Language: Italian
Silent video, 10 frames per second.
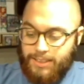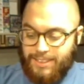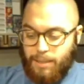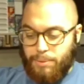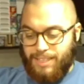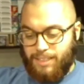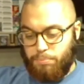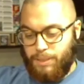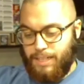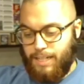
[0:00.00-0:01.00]

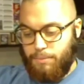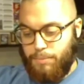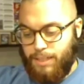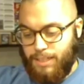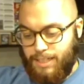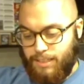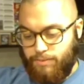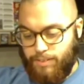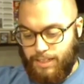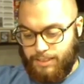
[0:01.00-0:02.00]
sapete spiegarmi la
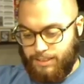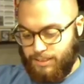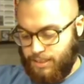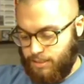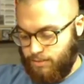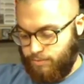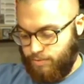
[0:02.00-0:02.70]
differenza